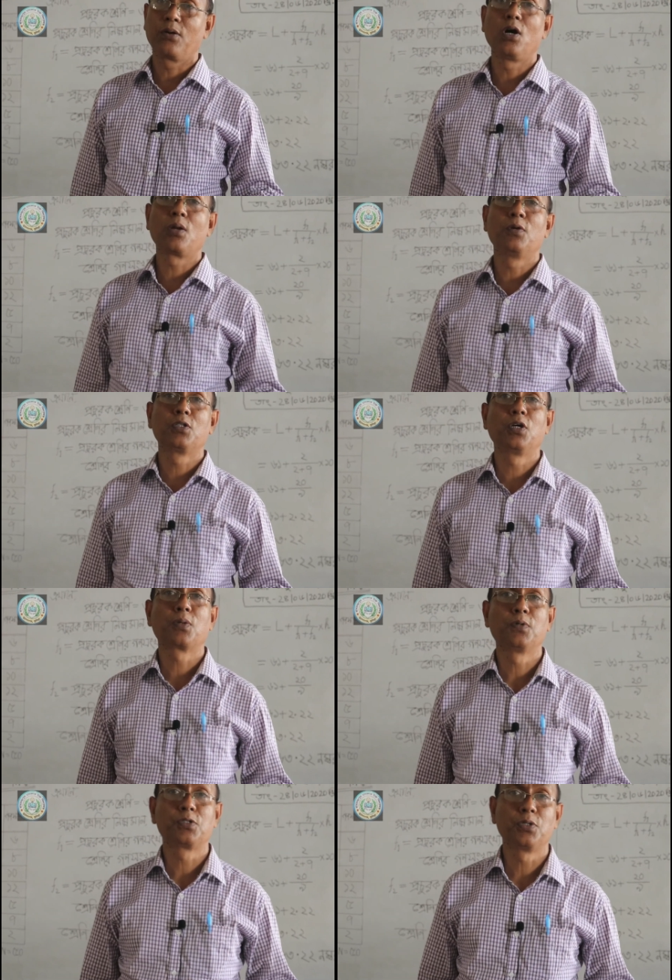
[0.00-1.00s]
গড় মধ্যক
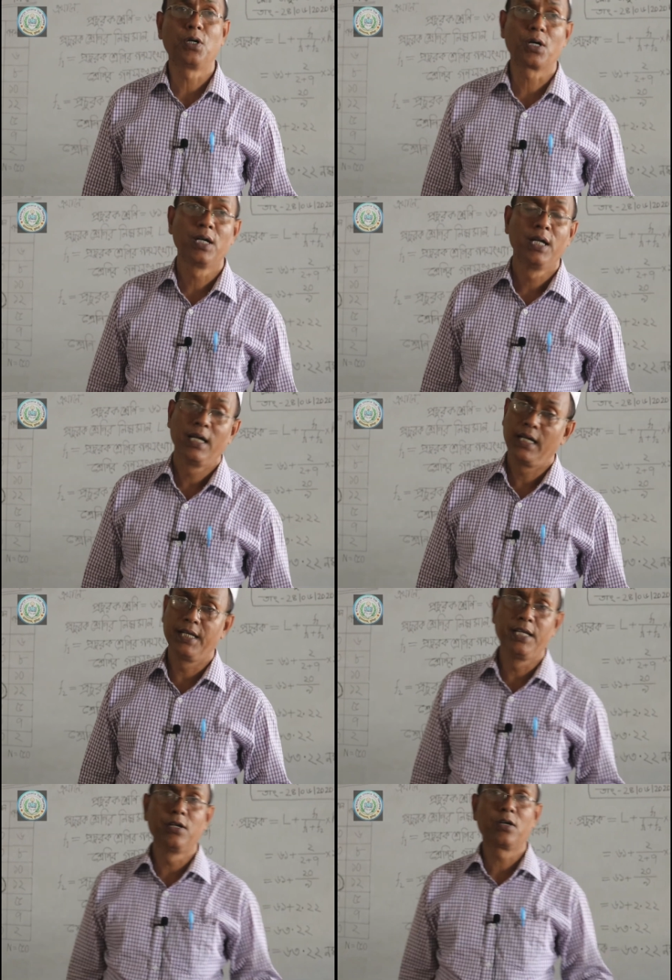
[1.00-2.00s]
প্রচুরক
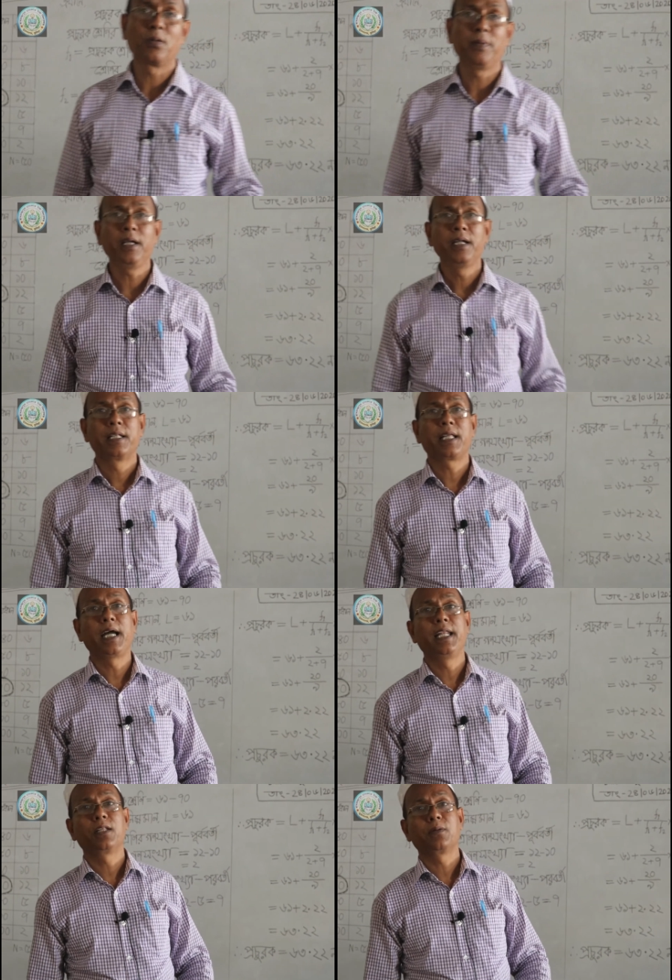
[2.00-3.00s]
নির্ণয় করবে
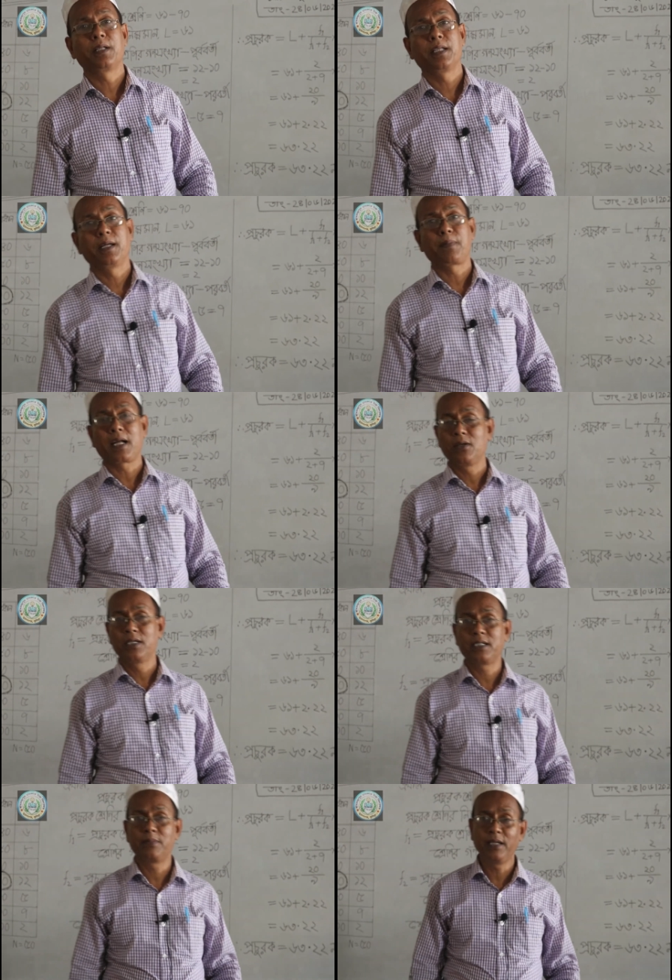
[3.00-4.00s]
তাইলে তোমাদের পাকা
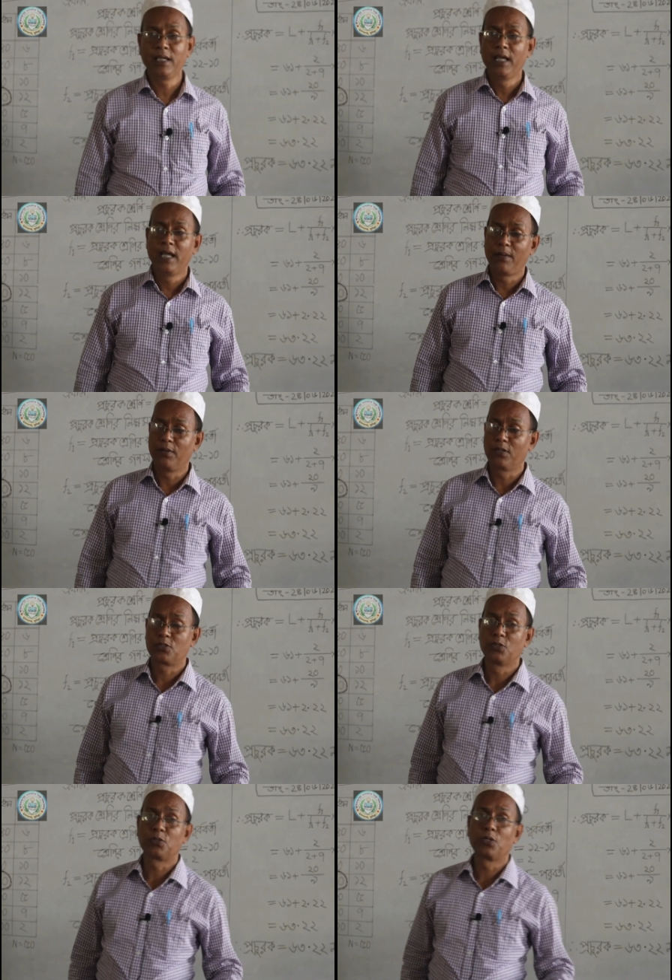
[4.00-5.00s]
হয়ে যাবে এবং
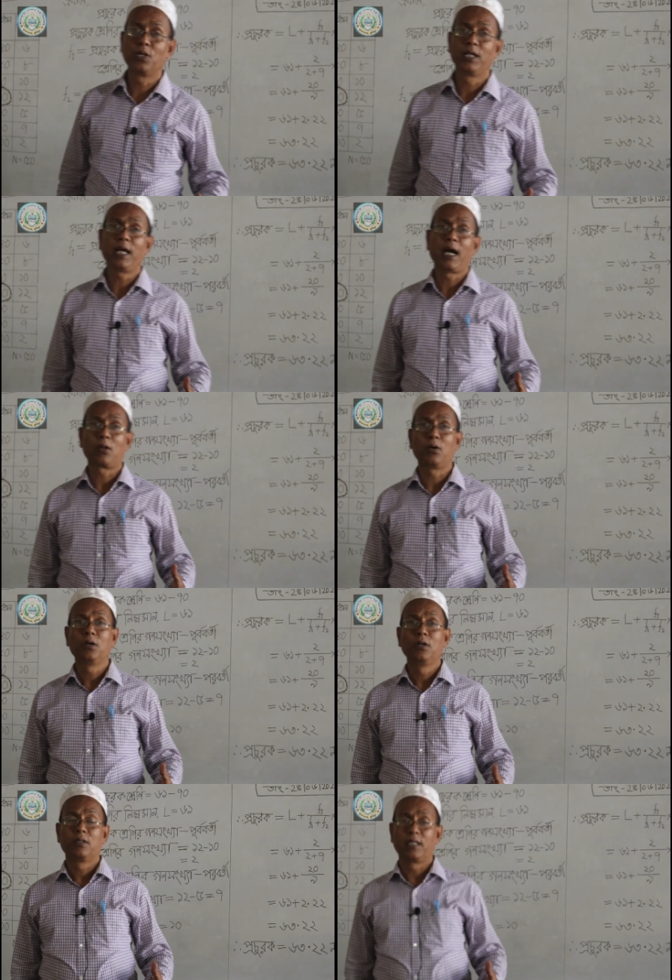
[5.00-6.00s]
সূত্রগুলো আরও
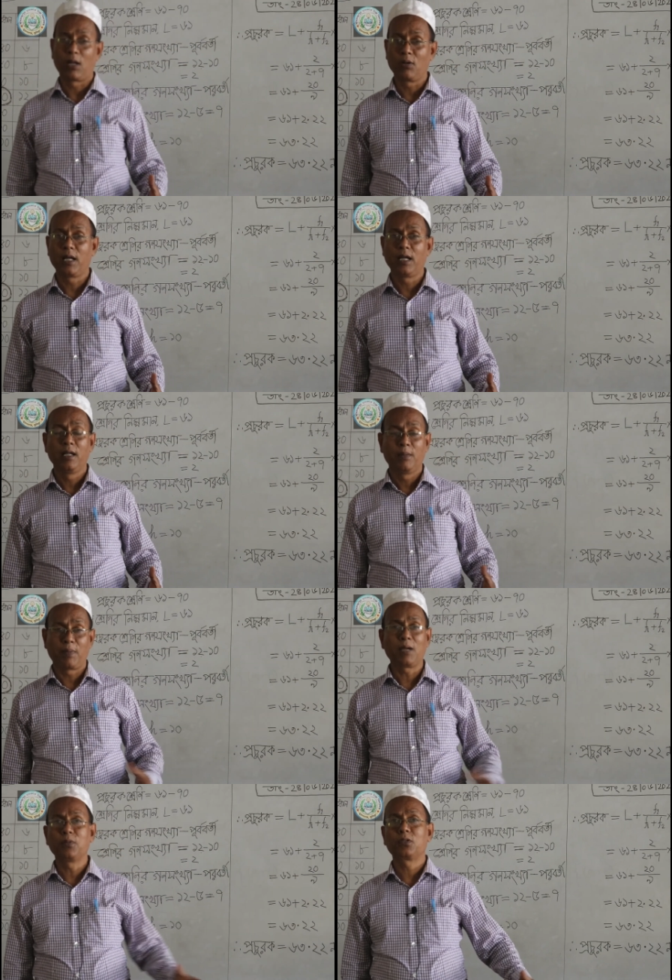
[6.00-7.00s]
ধারণা
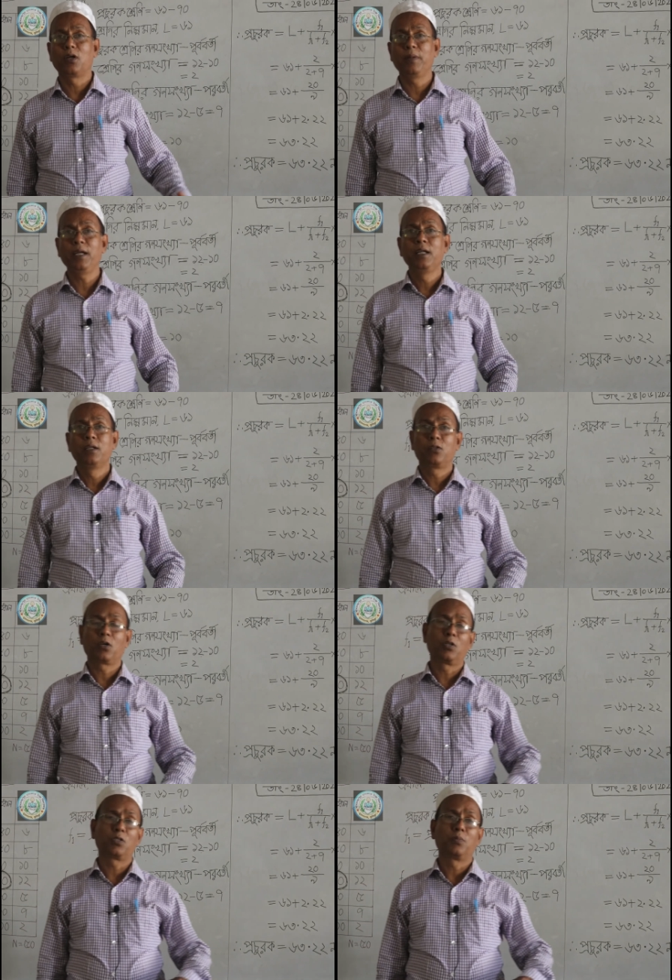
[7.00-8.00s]
পাকাপোক্ত হবে
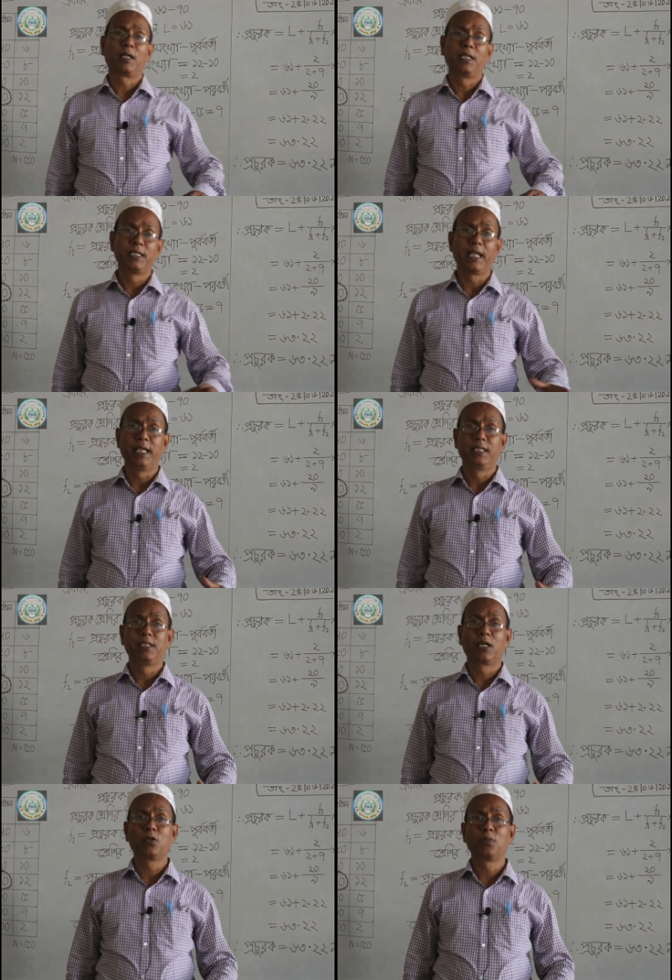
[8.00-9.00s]
তখন তোমরা নিজেরাই
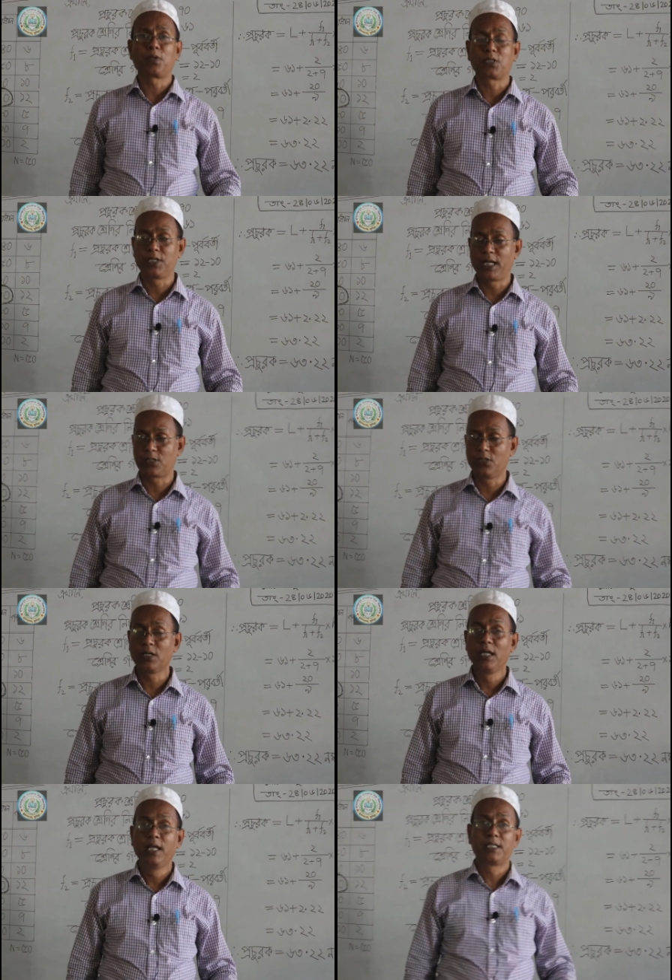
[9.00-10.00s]
যে কোনো প্রশ্নে আসক
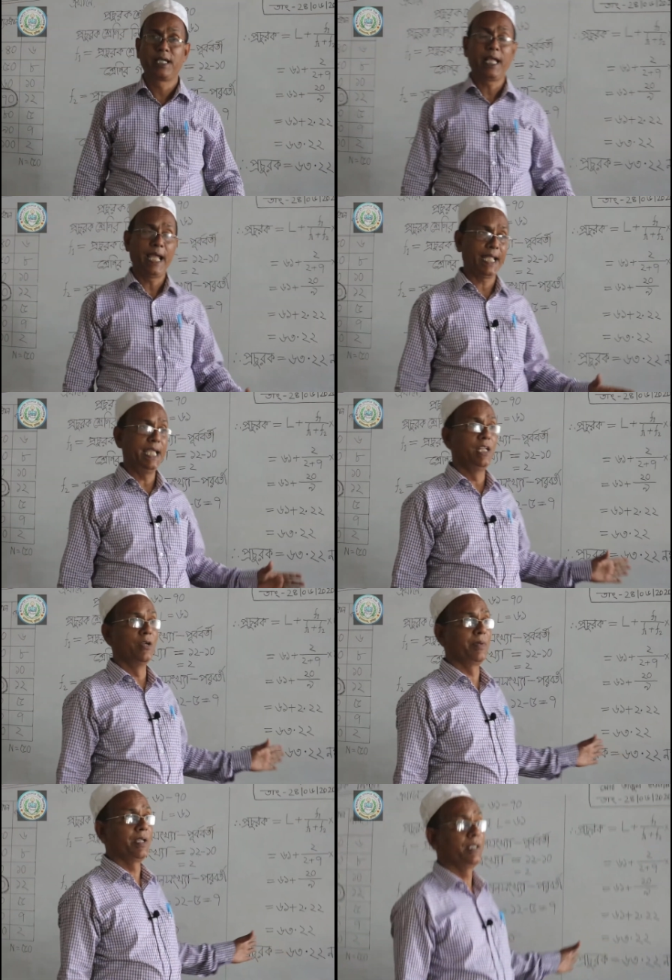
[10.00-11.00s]
সেই একই
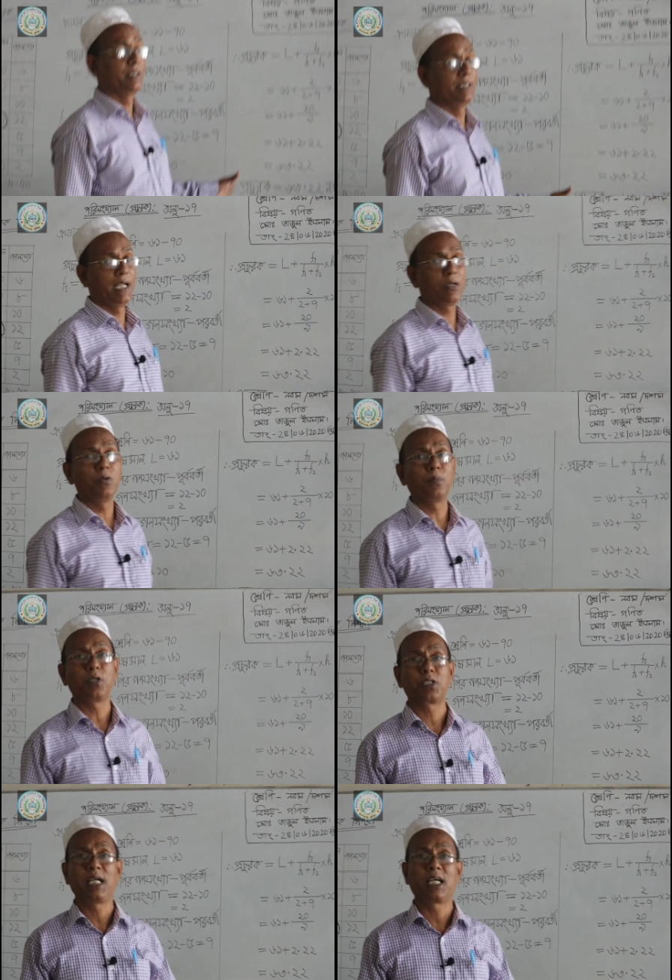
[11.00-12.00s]
নিয়মে যে কোনো
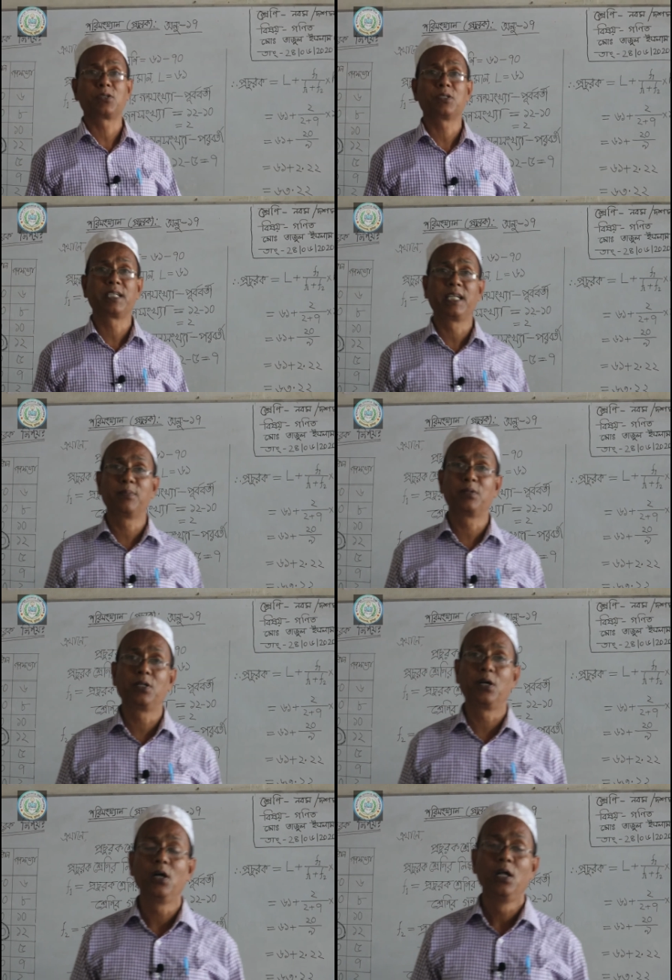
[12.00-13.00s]
প্রশ্নে আসক
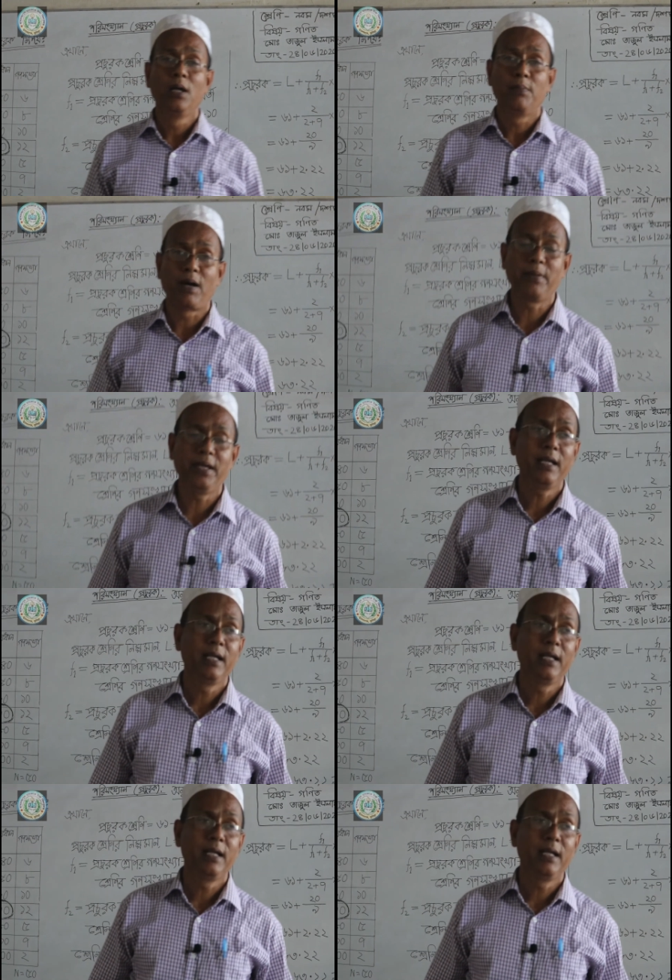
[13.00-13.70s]
শ্রেণীবদ্ধভাবে